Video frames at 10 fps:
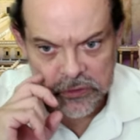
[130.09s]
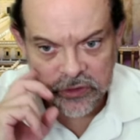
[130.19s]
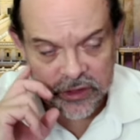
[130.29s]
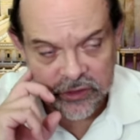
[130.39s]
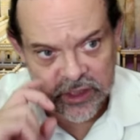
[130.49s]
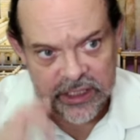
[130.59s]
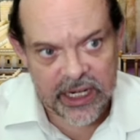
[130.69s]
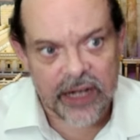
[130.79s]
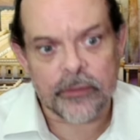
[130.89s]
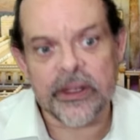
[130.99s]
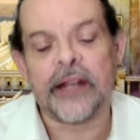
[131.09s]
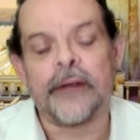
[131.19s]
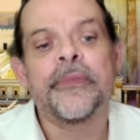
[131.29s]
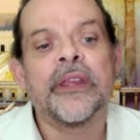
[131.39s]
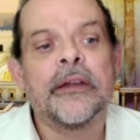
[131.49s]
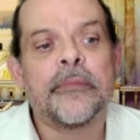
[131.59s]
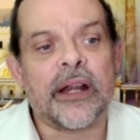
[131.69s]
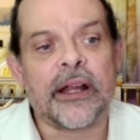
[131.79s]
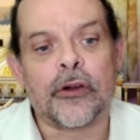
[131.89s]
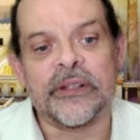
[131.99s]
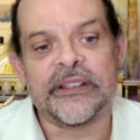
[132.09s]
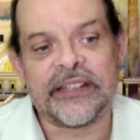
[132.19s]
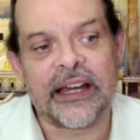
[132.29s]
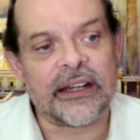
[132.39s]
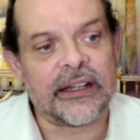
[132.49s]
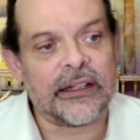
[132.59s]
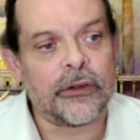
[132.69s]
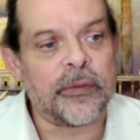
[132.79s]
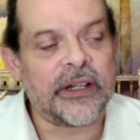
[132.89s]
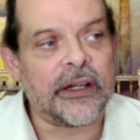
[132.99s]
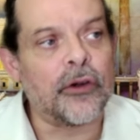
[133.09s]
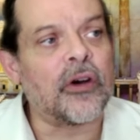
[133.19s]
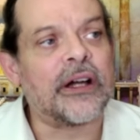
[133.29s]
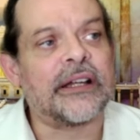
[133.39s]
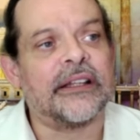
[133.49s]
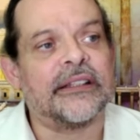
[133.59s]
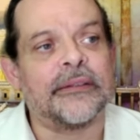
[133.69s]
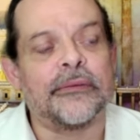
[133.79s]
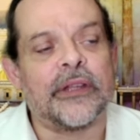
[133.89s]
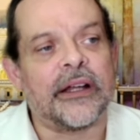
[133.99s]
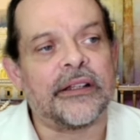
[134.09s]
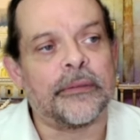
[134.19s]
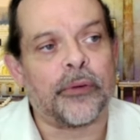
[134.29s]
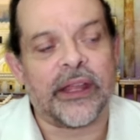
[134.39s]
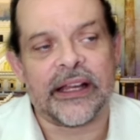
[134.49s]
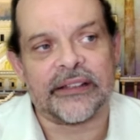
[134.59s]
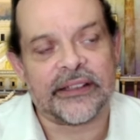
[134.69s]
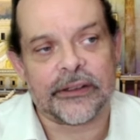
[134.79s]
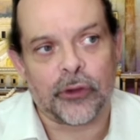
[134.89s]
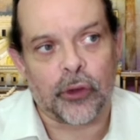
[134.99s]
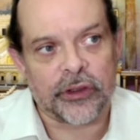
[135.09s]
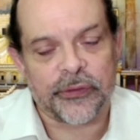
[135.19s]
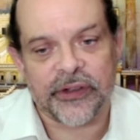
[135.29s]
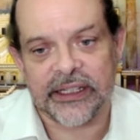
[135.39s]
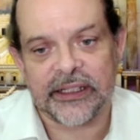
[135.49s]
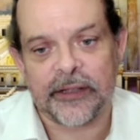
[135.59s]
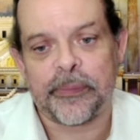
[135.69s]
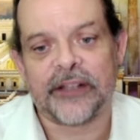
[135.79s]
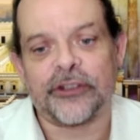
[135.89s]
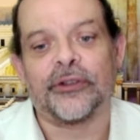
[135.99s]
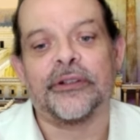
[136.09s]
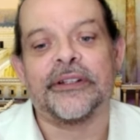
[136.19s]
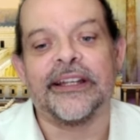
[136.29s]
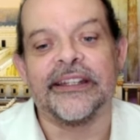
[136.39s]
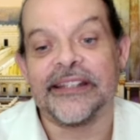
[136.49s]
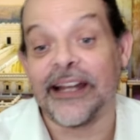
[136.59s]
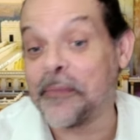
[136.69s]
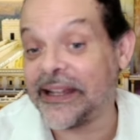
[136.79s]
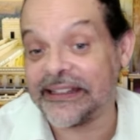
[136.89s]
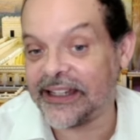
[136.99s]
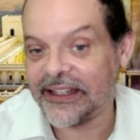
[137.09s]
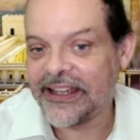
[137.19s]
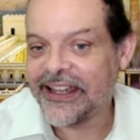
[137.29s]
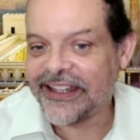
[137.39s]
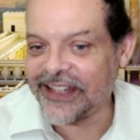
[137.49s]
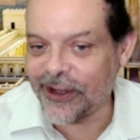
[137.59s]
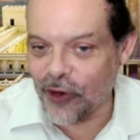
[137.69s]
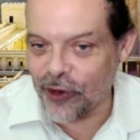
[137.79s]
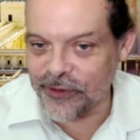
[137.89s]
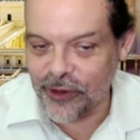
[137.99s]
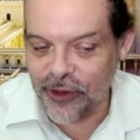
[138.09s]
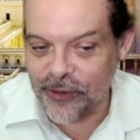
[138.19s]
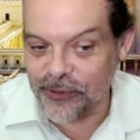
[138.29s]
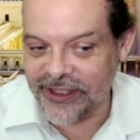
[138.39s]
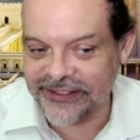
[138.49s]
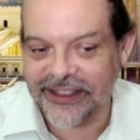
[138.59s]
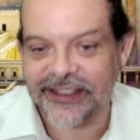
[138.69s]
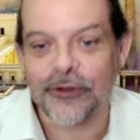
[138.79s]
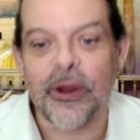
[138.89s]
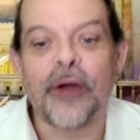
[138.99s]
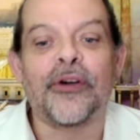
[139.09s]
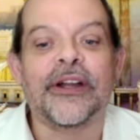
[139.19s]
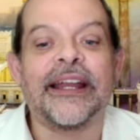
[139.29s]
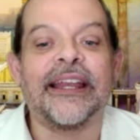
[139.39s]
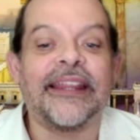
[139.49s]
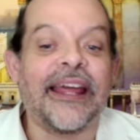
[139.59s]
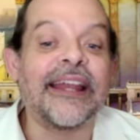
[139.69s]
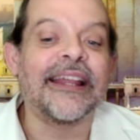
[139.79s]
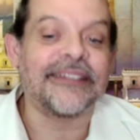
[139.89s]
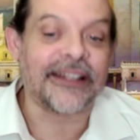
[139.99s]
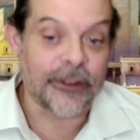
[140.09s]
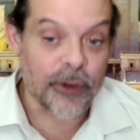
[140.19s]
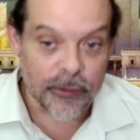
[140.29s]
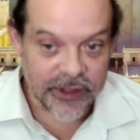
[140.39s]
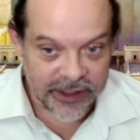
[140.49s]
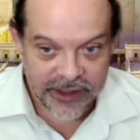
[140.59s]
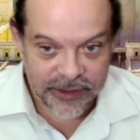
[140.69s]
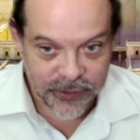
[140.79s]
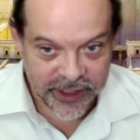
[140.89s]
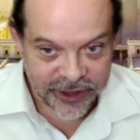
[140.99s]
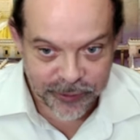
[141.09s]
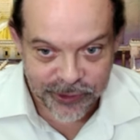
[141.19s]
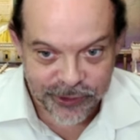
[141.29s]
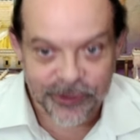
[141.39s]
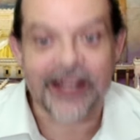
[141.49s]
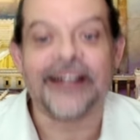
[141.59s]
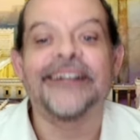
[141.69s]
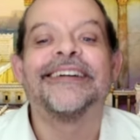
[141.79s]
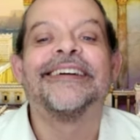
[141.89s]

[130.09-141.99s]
Sí, sí, claro. Mira, para comenzar, los venenoas ah, pueden hacer dos diferentes pasos, literalmente, y es cómico, es como nacer de nuevo, que la idea de nacer de nuevo viene del judaísmo de Torah.